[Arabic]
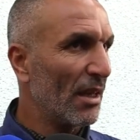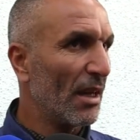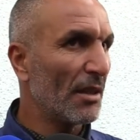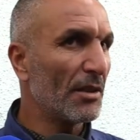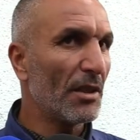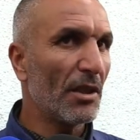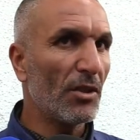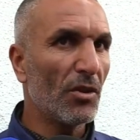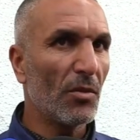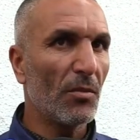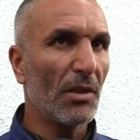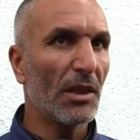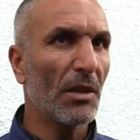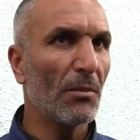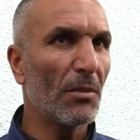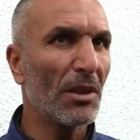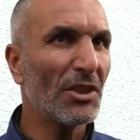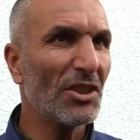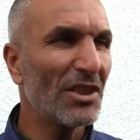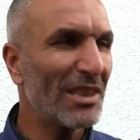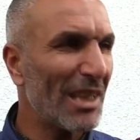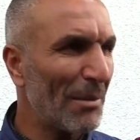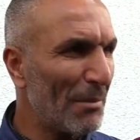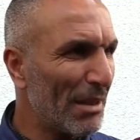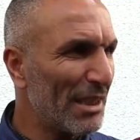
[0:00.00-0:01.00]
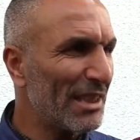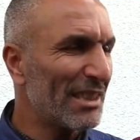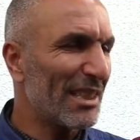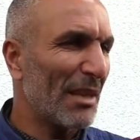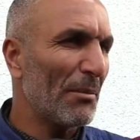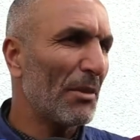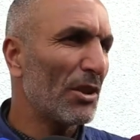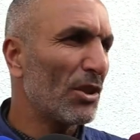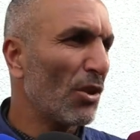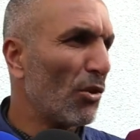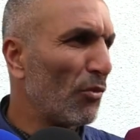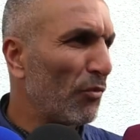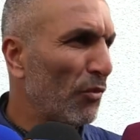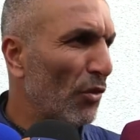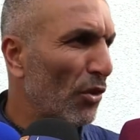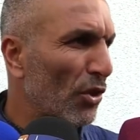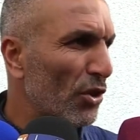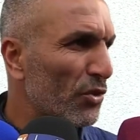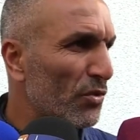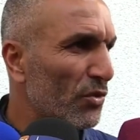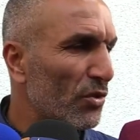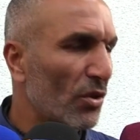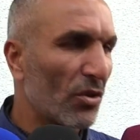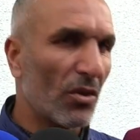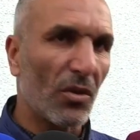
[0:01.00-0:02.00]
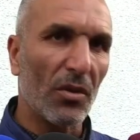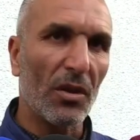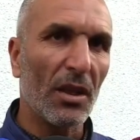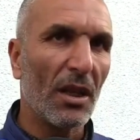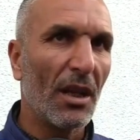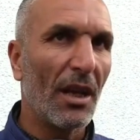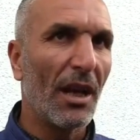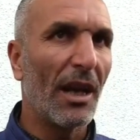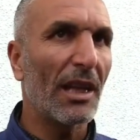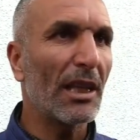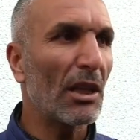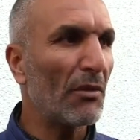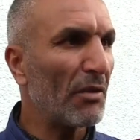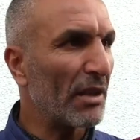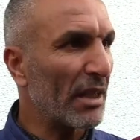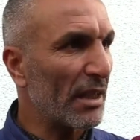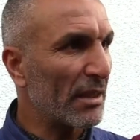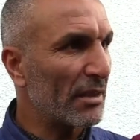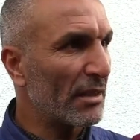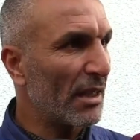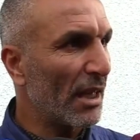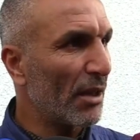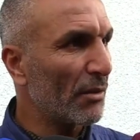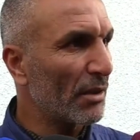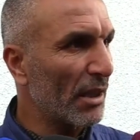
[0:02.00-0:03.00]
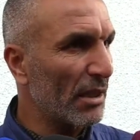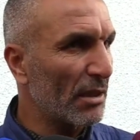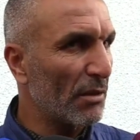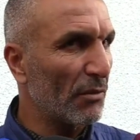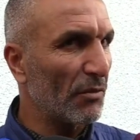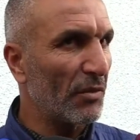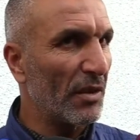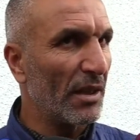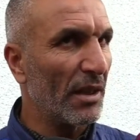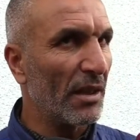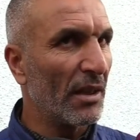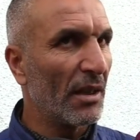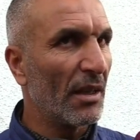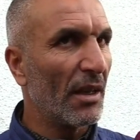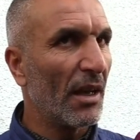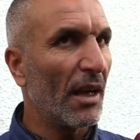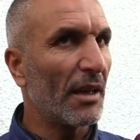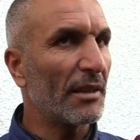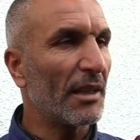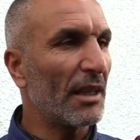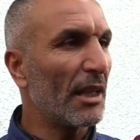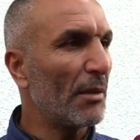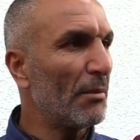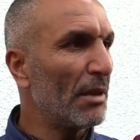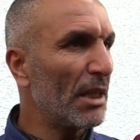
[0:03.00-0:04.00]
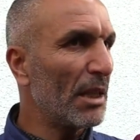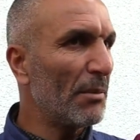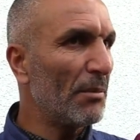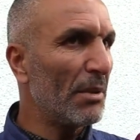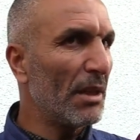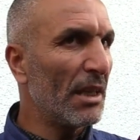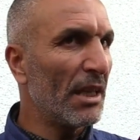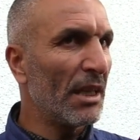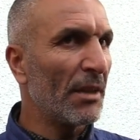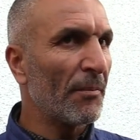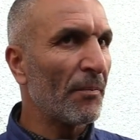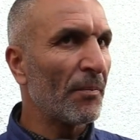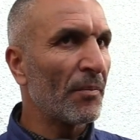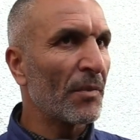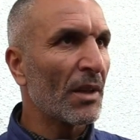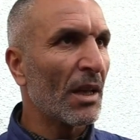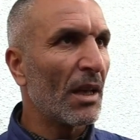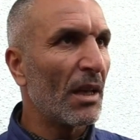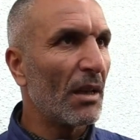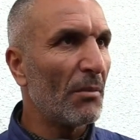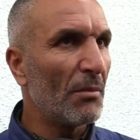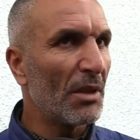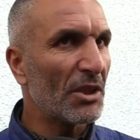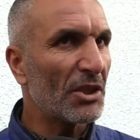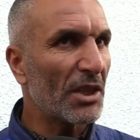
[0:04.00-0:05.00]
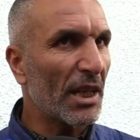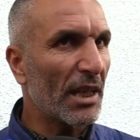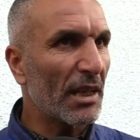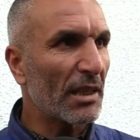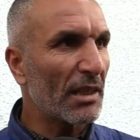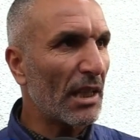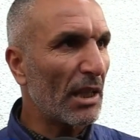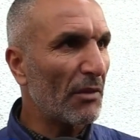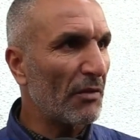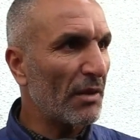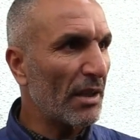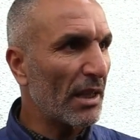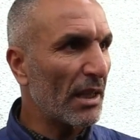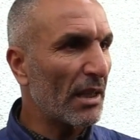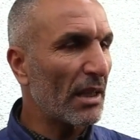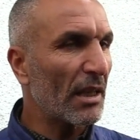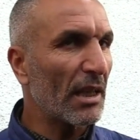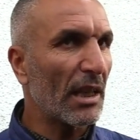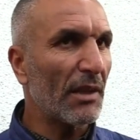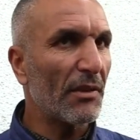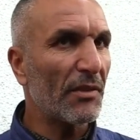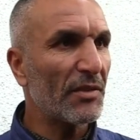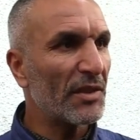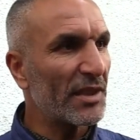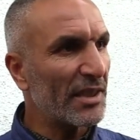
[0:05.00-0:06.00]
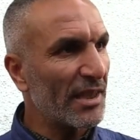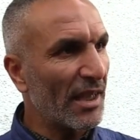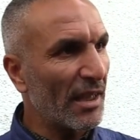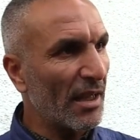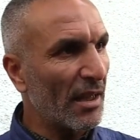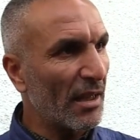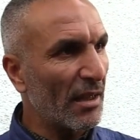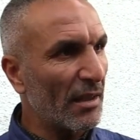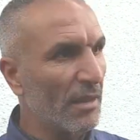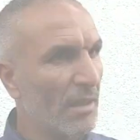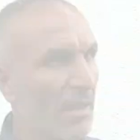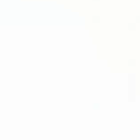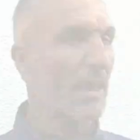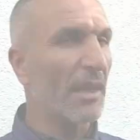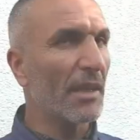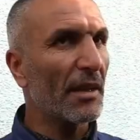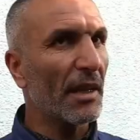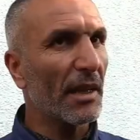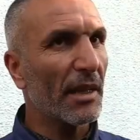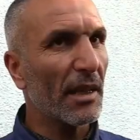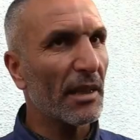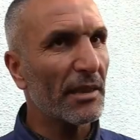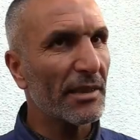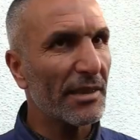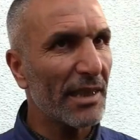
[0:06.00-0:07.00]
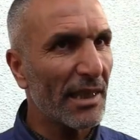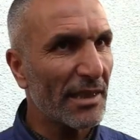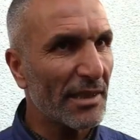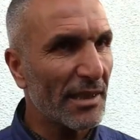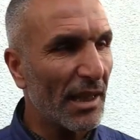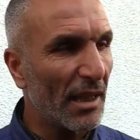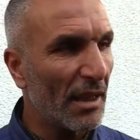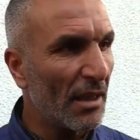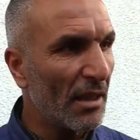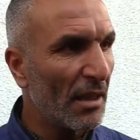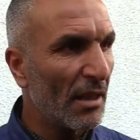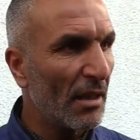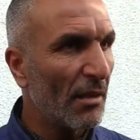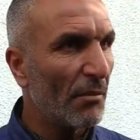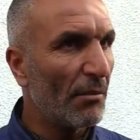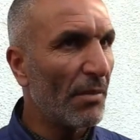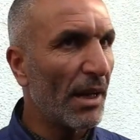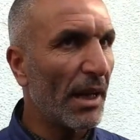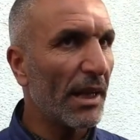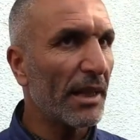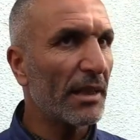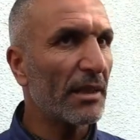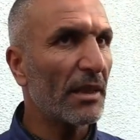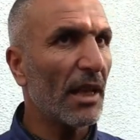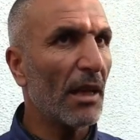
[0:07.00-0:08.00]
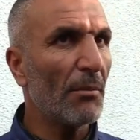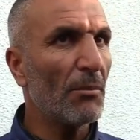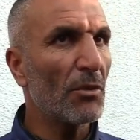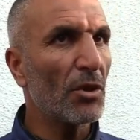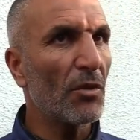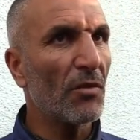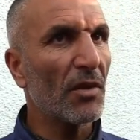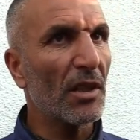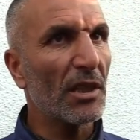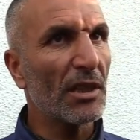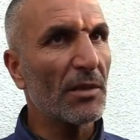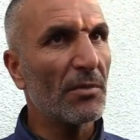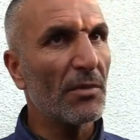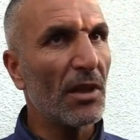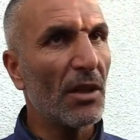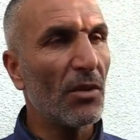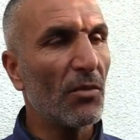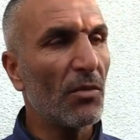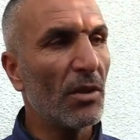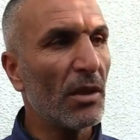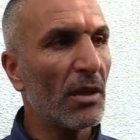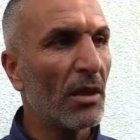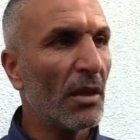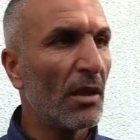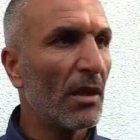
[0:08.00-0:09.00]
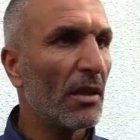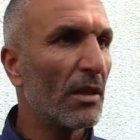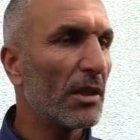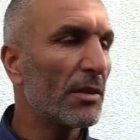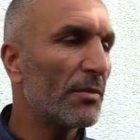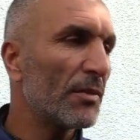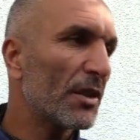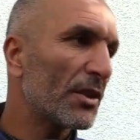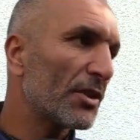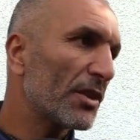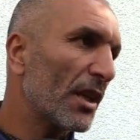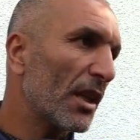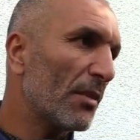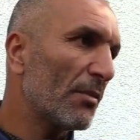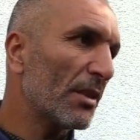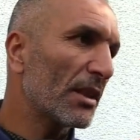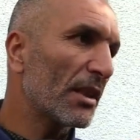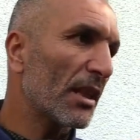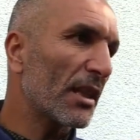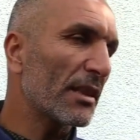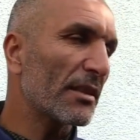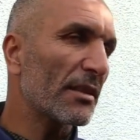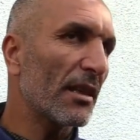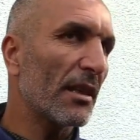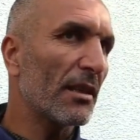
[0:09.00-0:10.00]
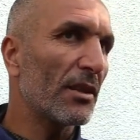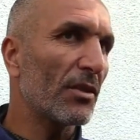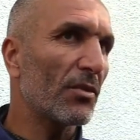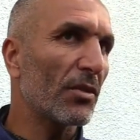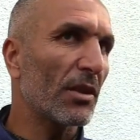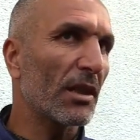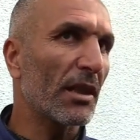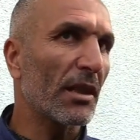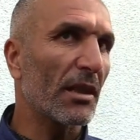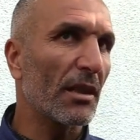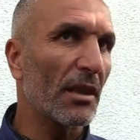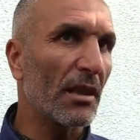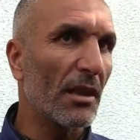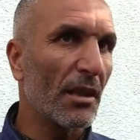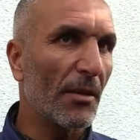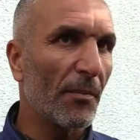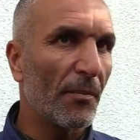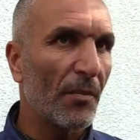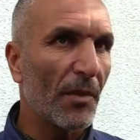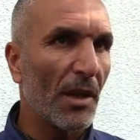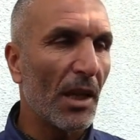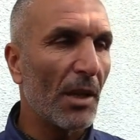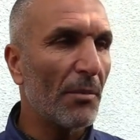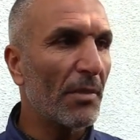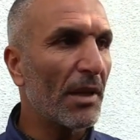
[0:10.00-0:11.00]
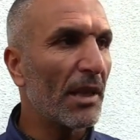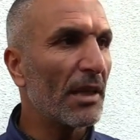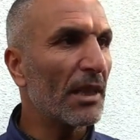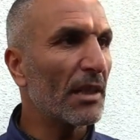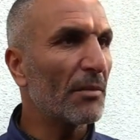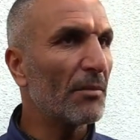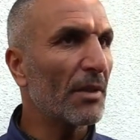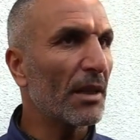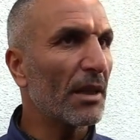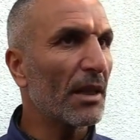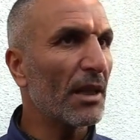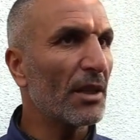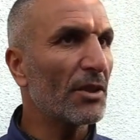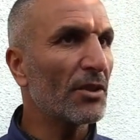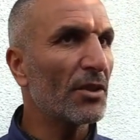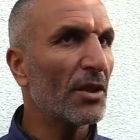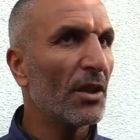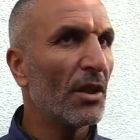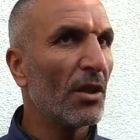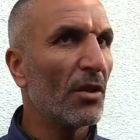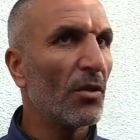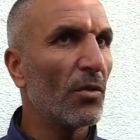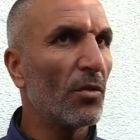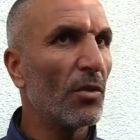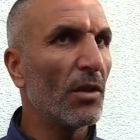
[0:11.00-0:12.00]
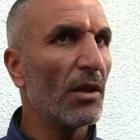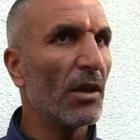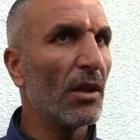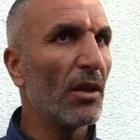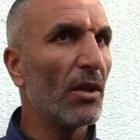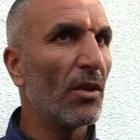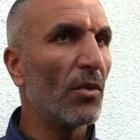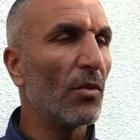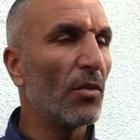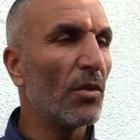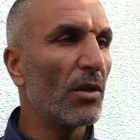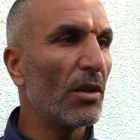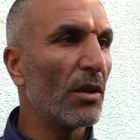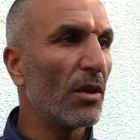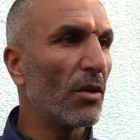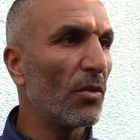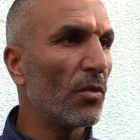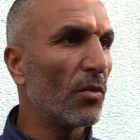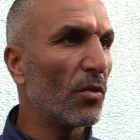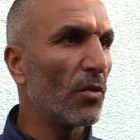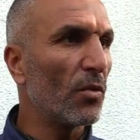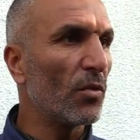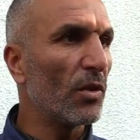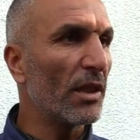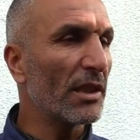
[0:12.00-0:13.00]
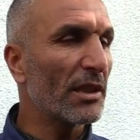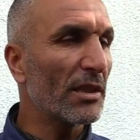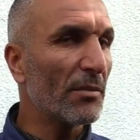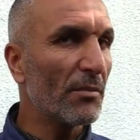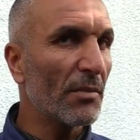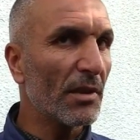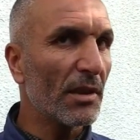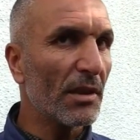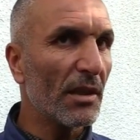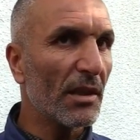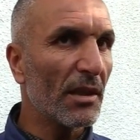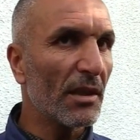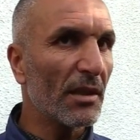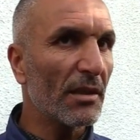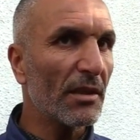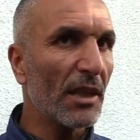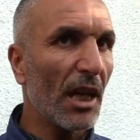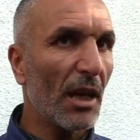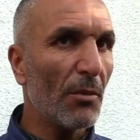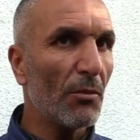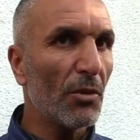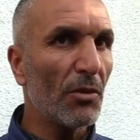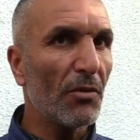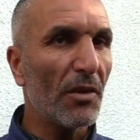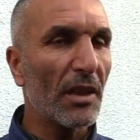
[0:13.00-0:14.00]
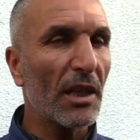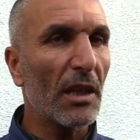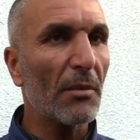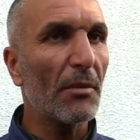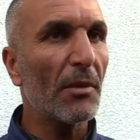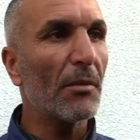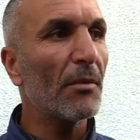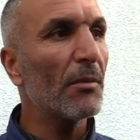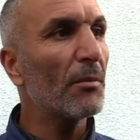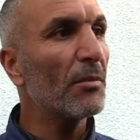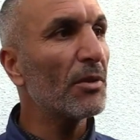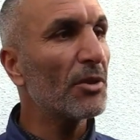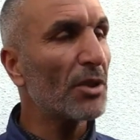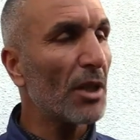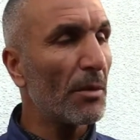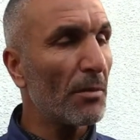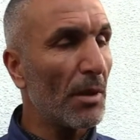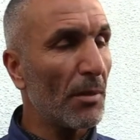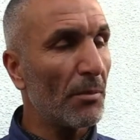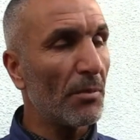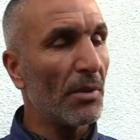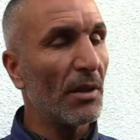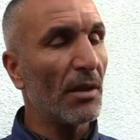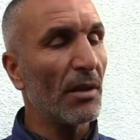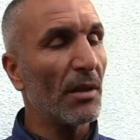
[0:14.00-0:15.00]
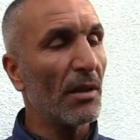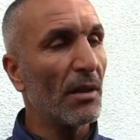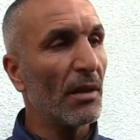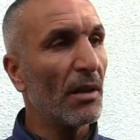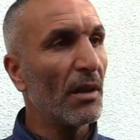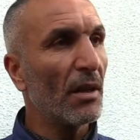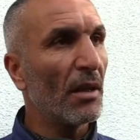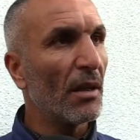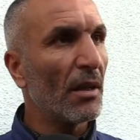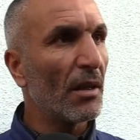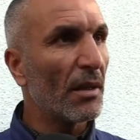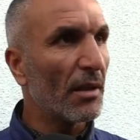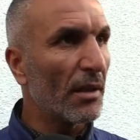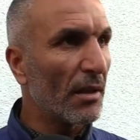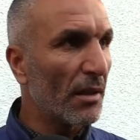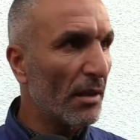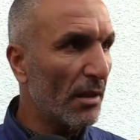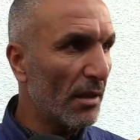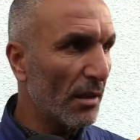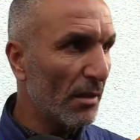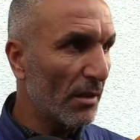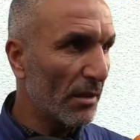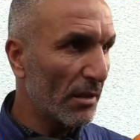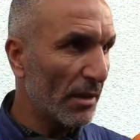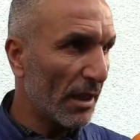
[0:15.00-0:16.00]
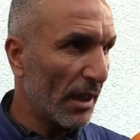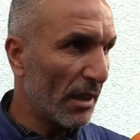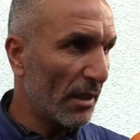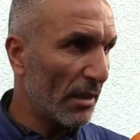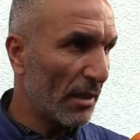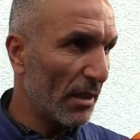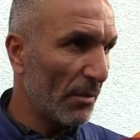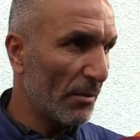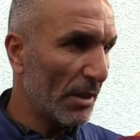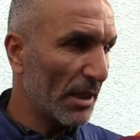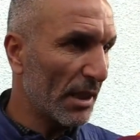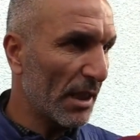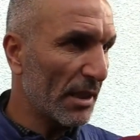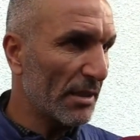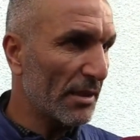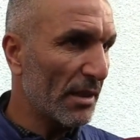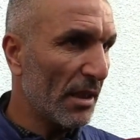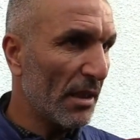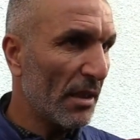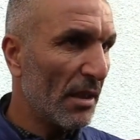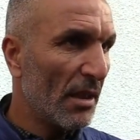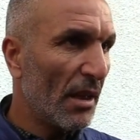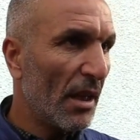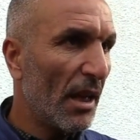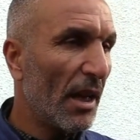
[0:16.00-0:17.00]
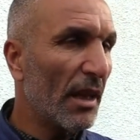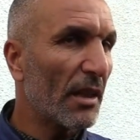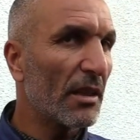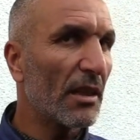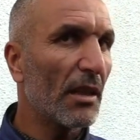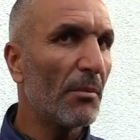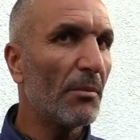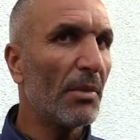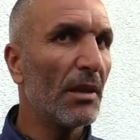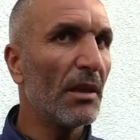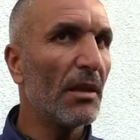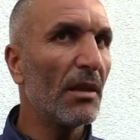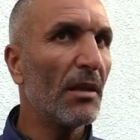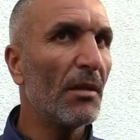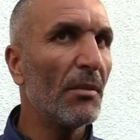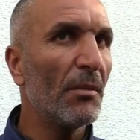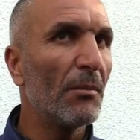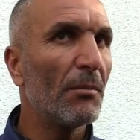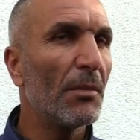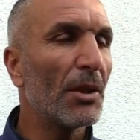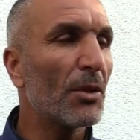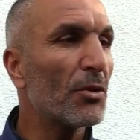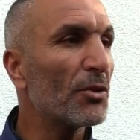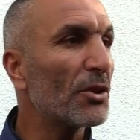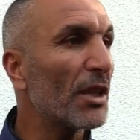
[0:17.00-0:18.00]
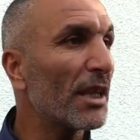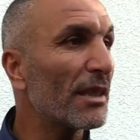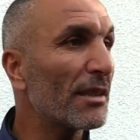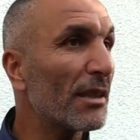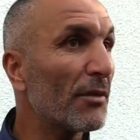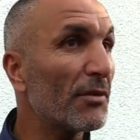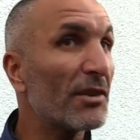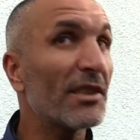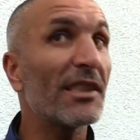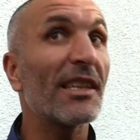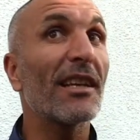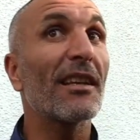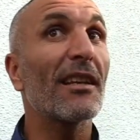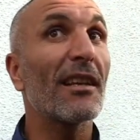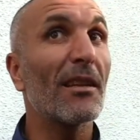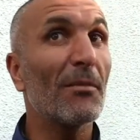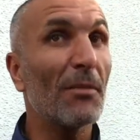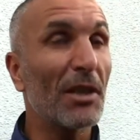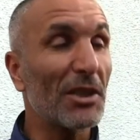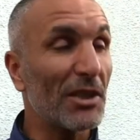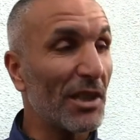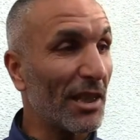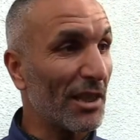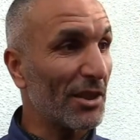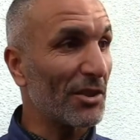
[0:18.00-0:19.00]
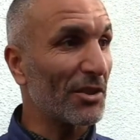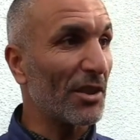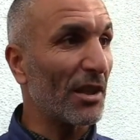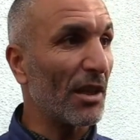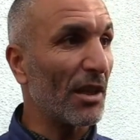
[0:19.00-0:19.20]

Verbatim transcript: انا اليوم انا ماشي زعما زعما نيون فورس نو نو هذا الفريق تاعي ونخدم فيه انا على بالي باللي المشاكل تاع الفرق راه في السيرال اذا كان صح صح باغي نعمروا في القسم الاول لازم نرجع للمدرسه اللي قلت لك امكانيات ما كانش ولازم ندعموا الفريق بشباب آه، آه، تاع المدرسه هكذا ما يكونش عندنا في المشاكل ان شاء